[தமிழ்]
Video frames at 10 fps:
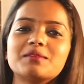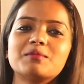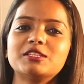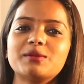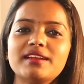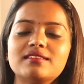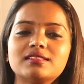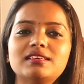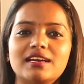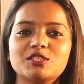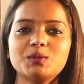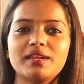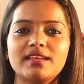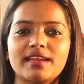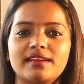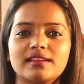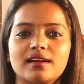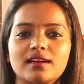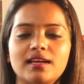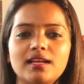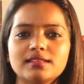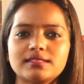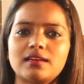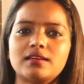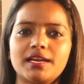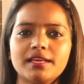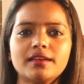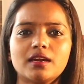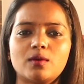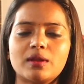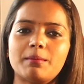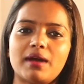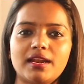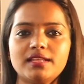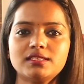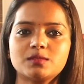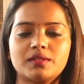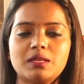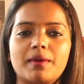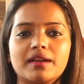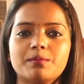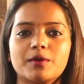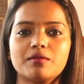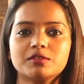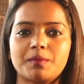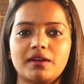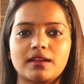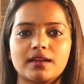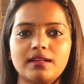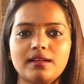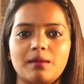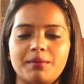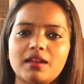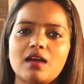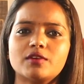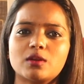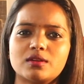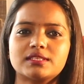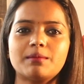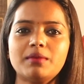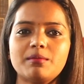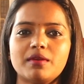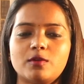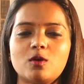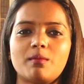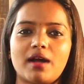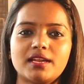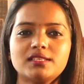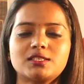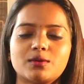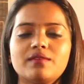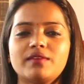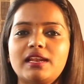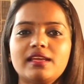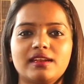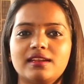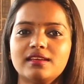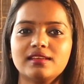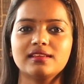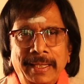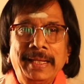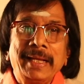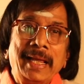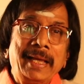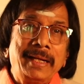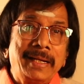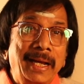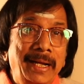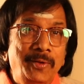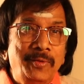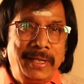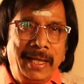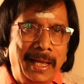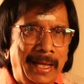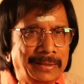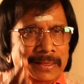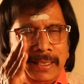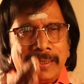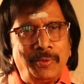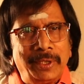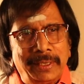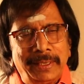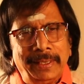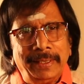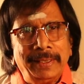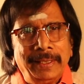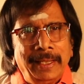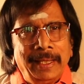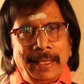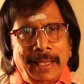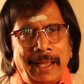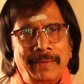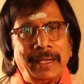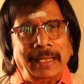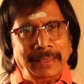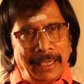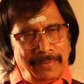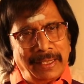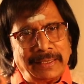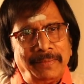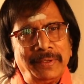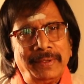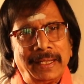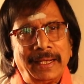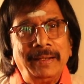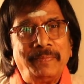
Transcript: சார் மதுரையிலிருந்து அர்ஜுன் என்ன கேட்டிருக்காங்கன்னா சில நடிகர்களோட மேனேஜர்ஸ் வந்து படம் ப்ரொடியூஸ் பண்ணுறாங்க அப்படின்னா அவங்களோட சம்பளம் எவ்வளோ மேனேஜர்ஸோட வேலை என்ன நீங்கள் கேட்குற கேள்வியினுடைய அர்த்தம் எனக்கு புரியுது அவர் அந்த அளவாக சம்பளம் வாங்குறாரு